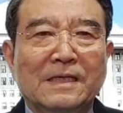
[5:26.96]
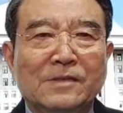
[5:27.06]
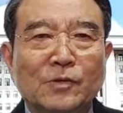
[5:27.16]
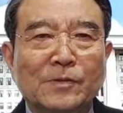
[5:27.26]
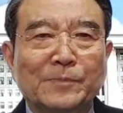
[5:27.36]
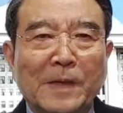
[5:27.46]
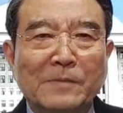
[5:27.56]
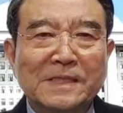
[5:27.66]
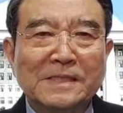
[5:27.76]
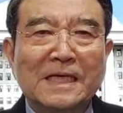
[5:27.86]
소위
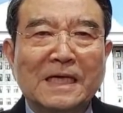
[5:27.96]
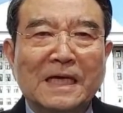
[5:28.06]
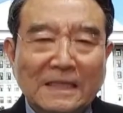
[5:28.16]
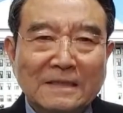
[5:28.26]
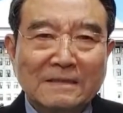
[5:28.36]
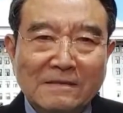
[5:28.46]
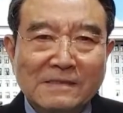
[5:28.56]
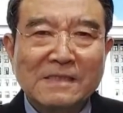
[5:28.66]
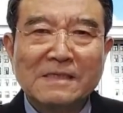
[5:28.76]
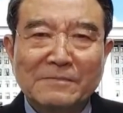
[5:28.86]
범죄자가 한
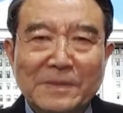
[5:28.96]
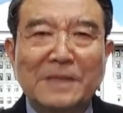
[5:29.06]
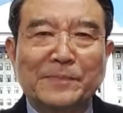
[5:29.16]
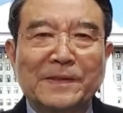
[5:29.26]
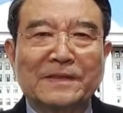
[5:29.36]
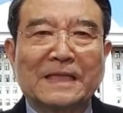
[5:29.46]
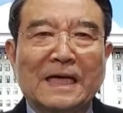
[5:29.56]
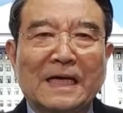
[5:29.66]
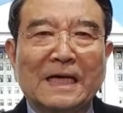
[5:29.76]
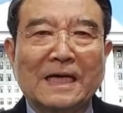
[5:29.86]
것을
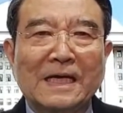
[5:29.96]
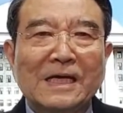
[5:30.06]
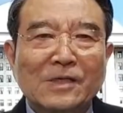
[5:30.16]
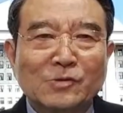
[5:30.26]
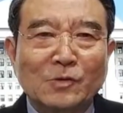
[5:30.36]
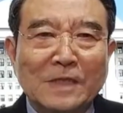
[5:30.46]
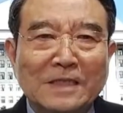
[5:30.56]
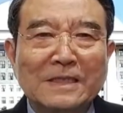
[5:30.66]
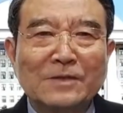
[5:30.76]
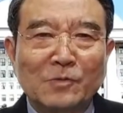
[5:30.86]
믿어버렸다.
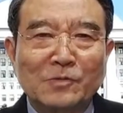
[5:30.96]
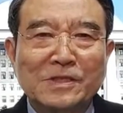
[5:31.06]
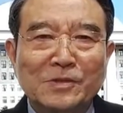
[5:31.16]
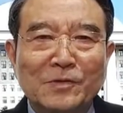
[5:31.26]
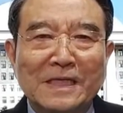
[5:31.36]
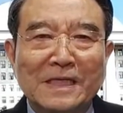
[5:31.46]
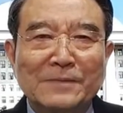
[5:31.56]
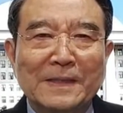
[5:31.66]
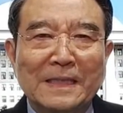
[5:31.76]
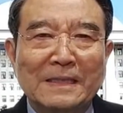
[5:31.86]
조작된 녹취록에
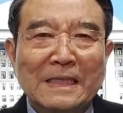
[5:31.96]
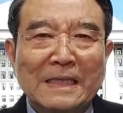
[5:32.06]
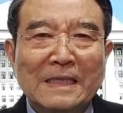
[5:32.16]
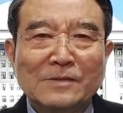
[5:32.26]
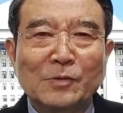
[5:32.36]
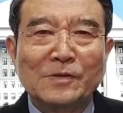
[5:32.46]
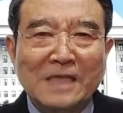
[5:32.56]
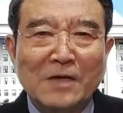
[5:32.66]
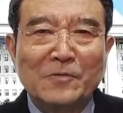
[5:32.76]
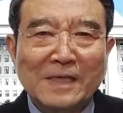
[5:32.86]
기반한 소위
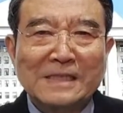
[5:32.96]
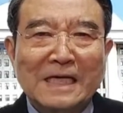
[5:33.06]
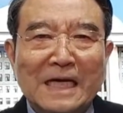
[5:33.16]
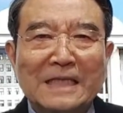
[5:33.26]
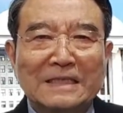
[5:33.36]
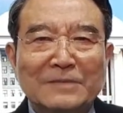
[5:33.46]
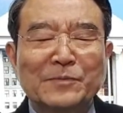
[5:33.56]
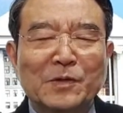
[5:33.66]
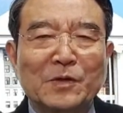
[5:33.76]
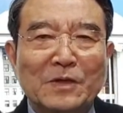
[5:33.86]
전과자가 한
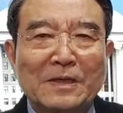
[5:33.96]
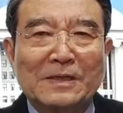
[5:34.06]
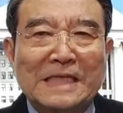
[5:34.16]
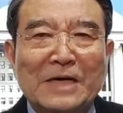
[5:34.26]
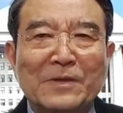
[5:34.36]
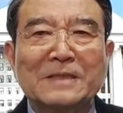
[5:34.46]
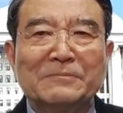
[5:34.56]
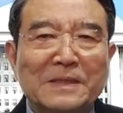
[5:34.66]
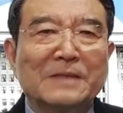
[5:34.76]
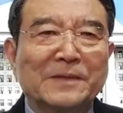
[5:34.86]
음모론을 장관이
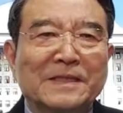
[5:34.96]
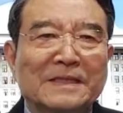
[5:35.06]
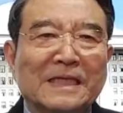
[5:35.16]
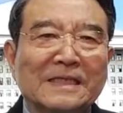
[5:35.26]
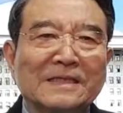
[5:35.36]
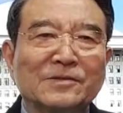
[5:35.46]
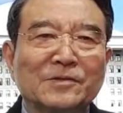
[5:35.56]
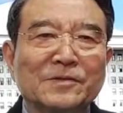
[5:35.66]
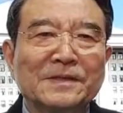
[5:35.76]
믿어버렸다 이거죠.